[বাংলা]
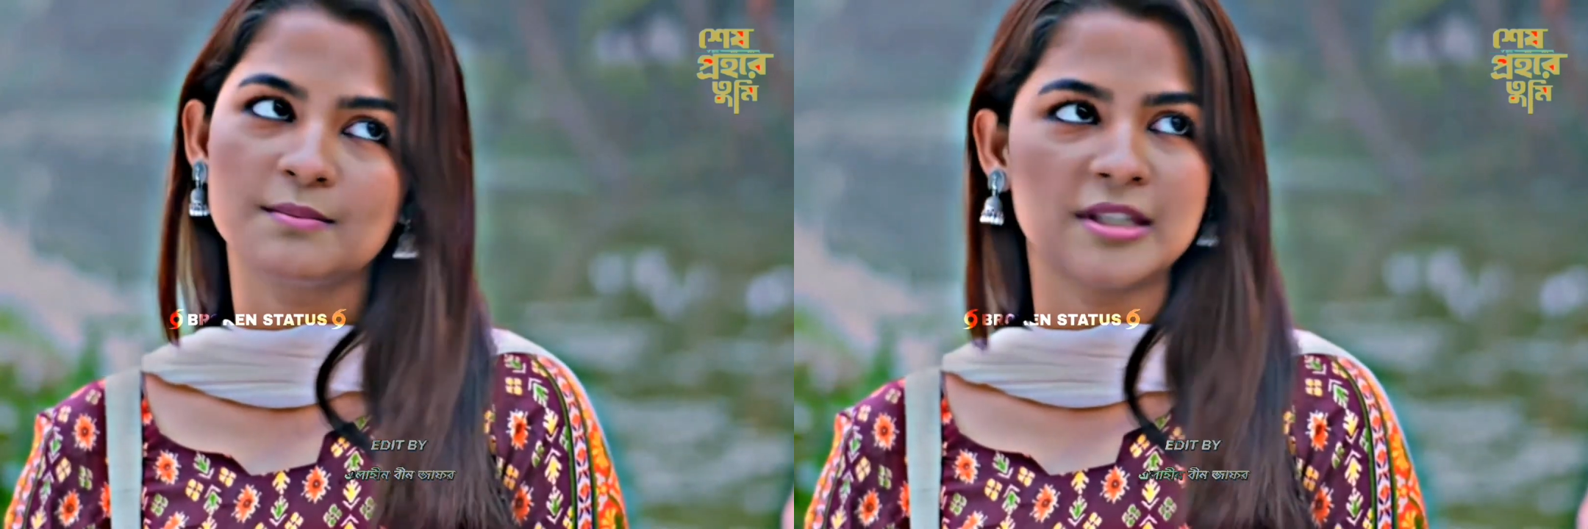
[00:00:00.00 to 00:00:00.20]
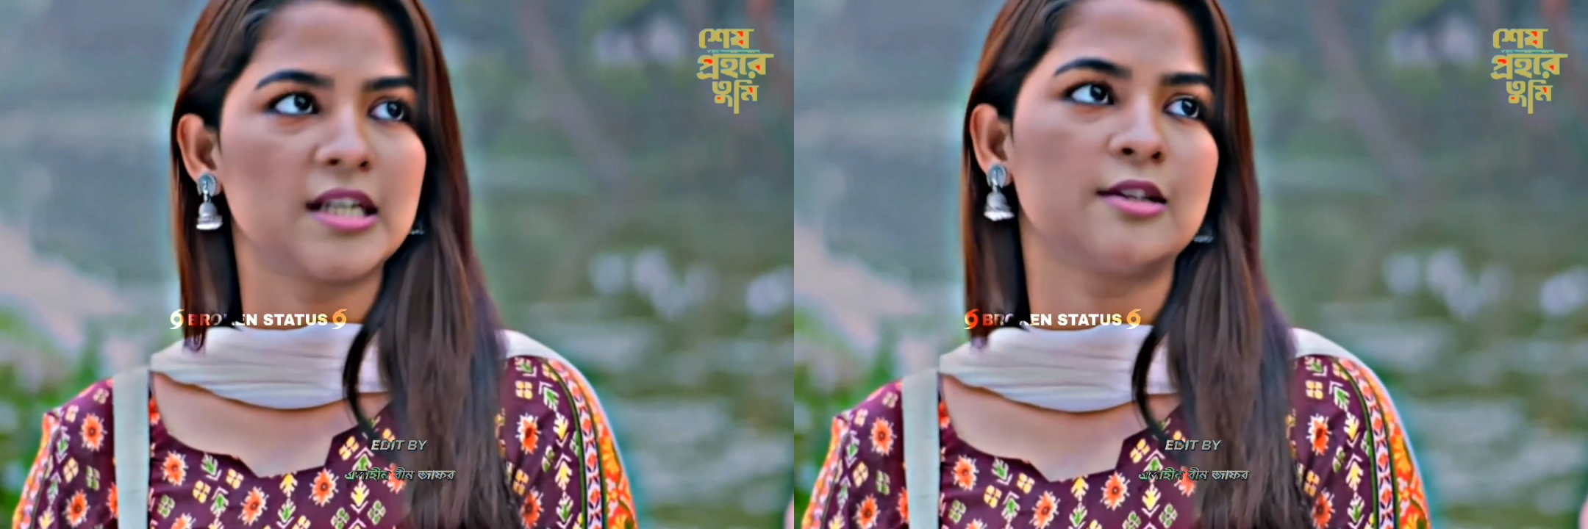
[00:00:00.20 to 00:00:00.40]

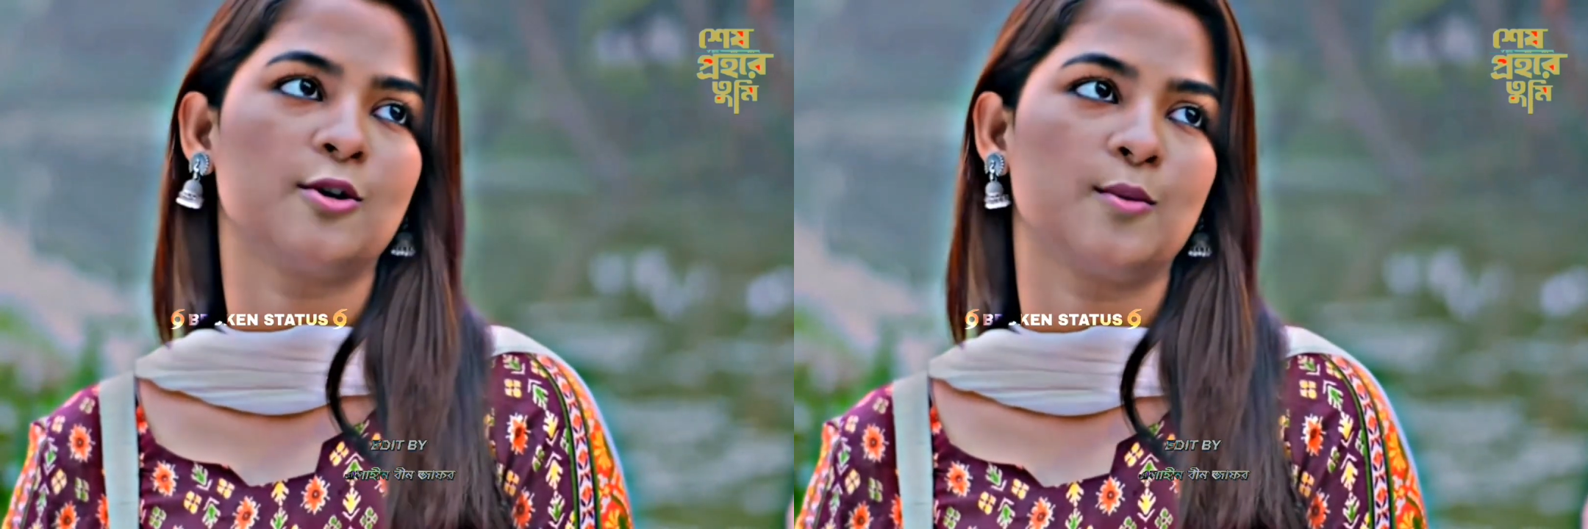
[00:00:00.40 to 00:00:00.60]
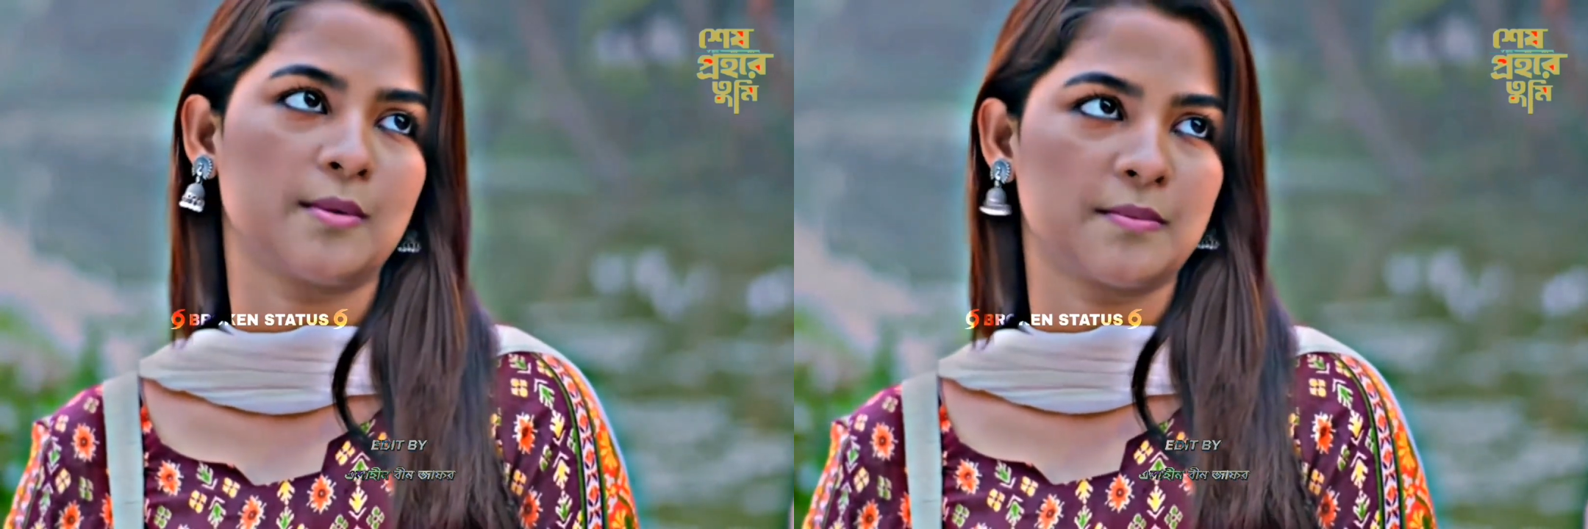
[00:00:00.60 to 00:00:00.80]
বিদায় নিতে
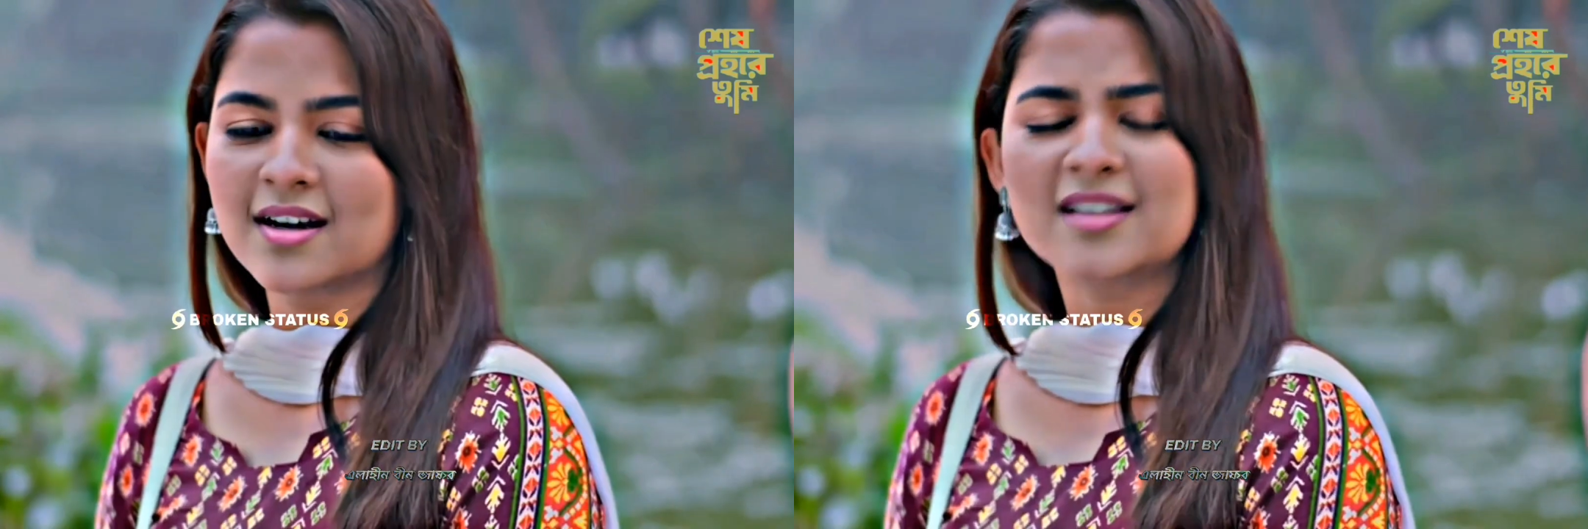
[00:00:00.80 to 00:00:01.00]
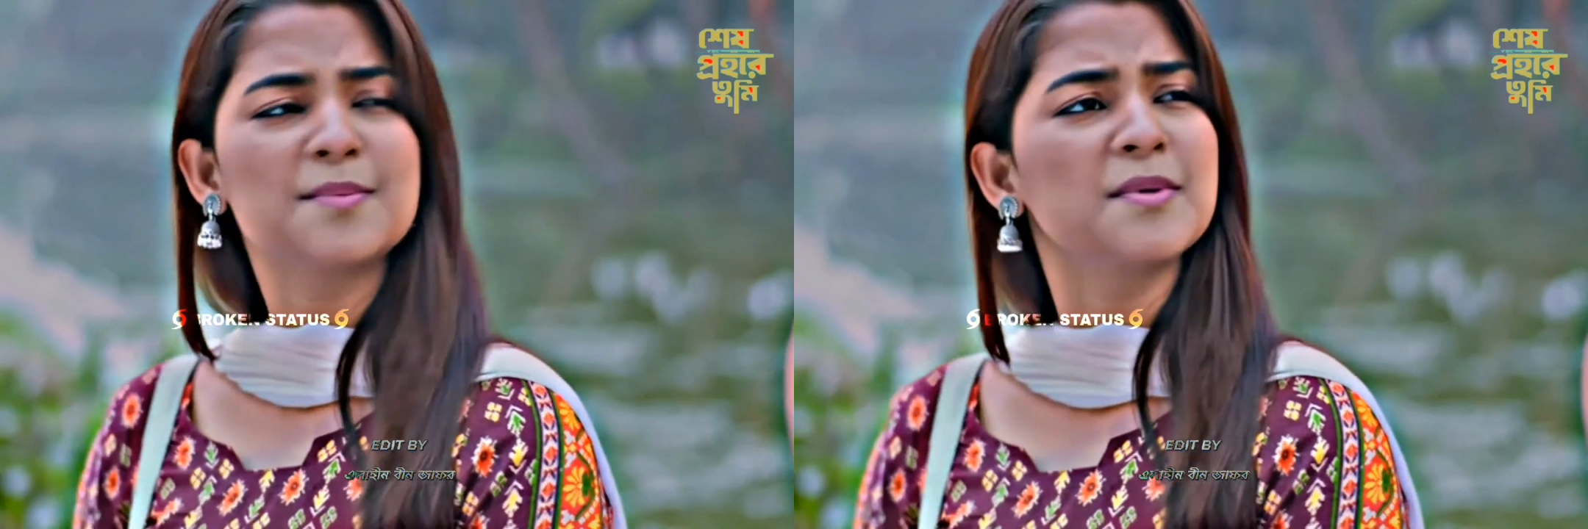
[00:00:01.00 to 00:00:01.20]
হবে
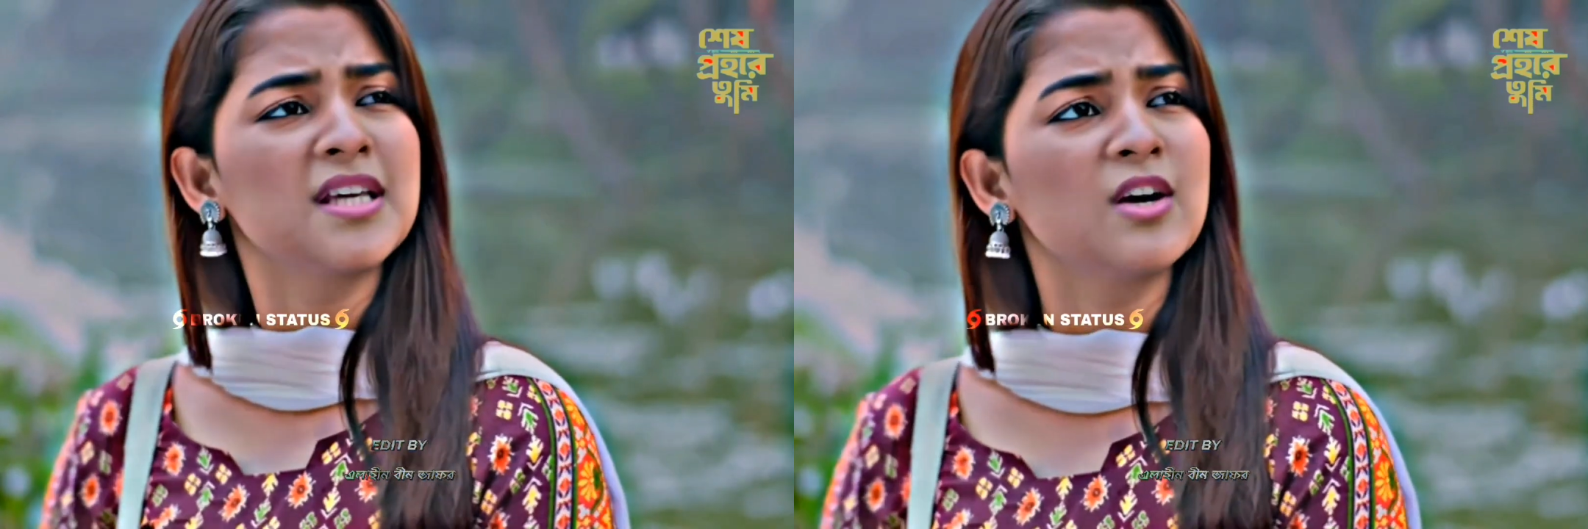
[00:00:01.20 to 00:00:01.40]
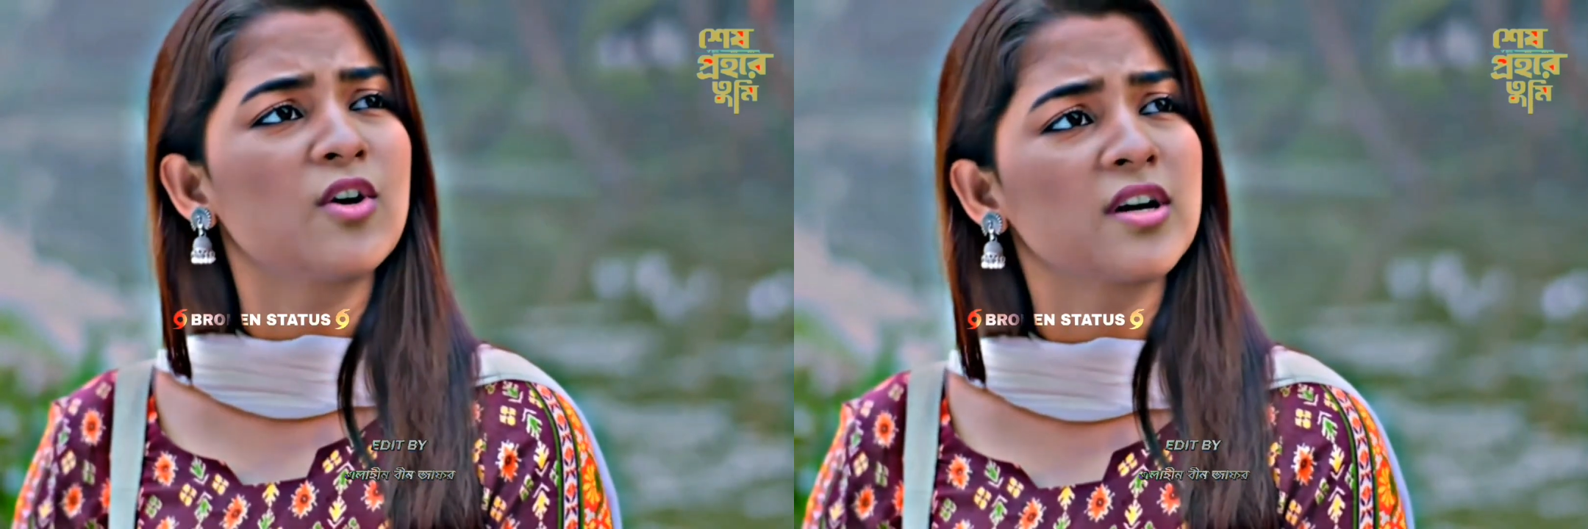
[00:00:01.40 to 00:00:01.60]
আচ্ছা
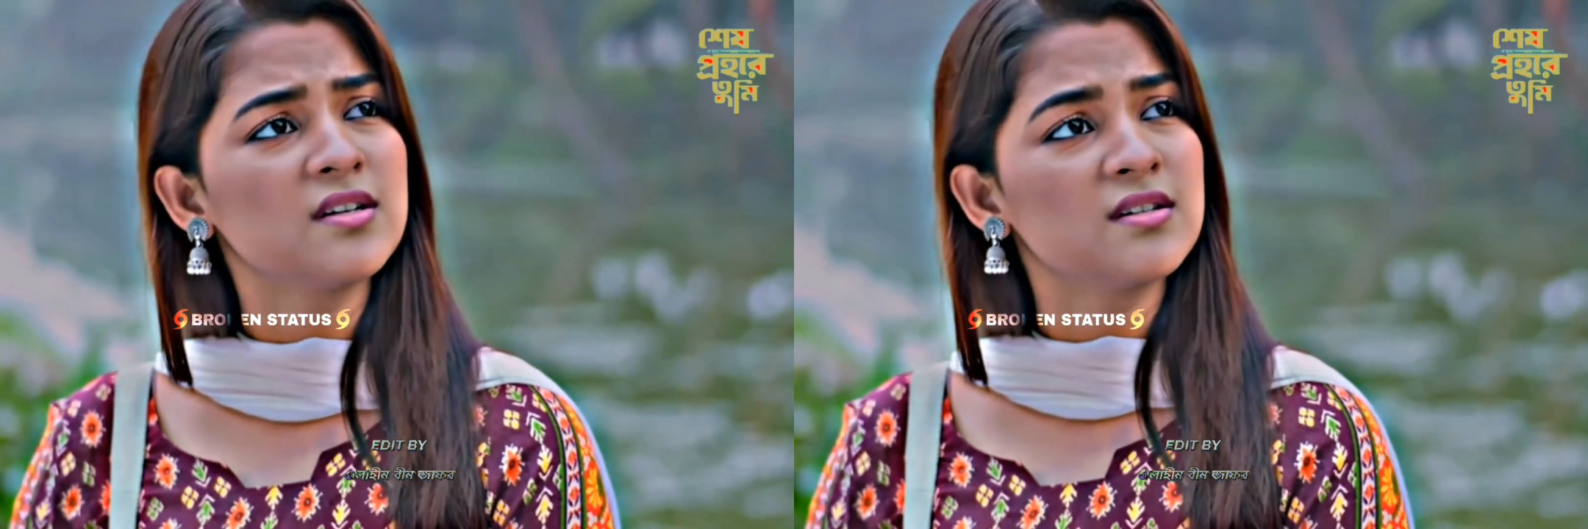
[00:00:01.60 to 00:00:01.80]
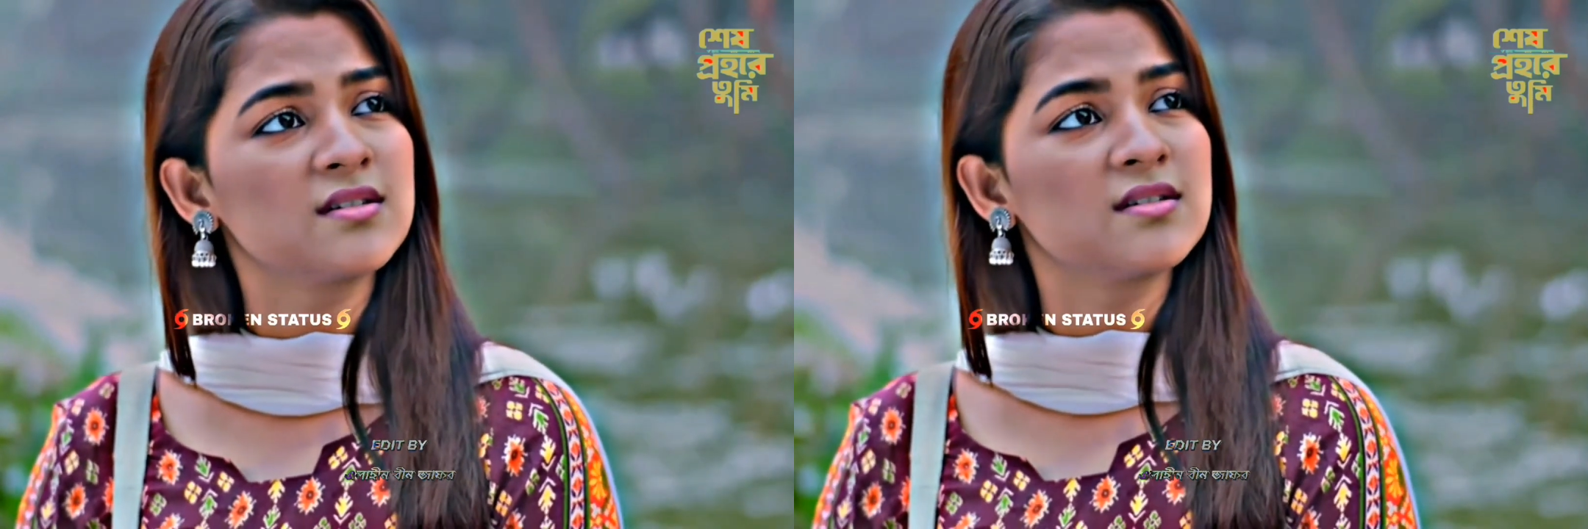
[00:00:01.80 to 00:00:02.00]
আপনি কি করেন